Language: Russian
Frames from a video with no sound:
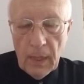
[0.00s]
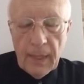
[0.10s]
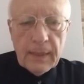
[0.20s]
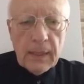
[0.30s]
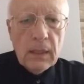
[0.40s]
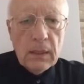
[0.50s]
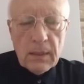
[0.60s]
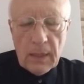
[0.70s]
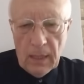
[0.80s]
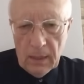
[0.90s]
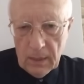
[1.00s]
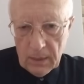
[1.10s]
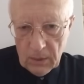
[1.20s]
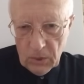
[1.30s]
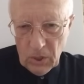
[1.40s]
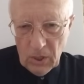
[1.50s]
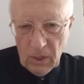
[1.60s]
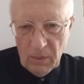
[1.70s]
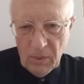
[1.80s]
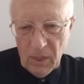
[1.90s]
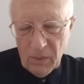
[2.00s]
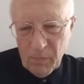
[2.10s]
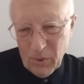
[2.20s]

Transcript: Это колоссальное значение имеет.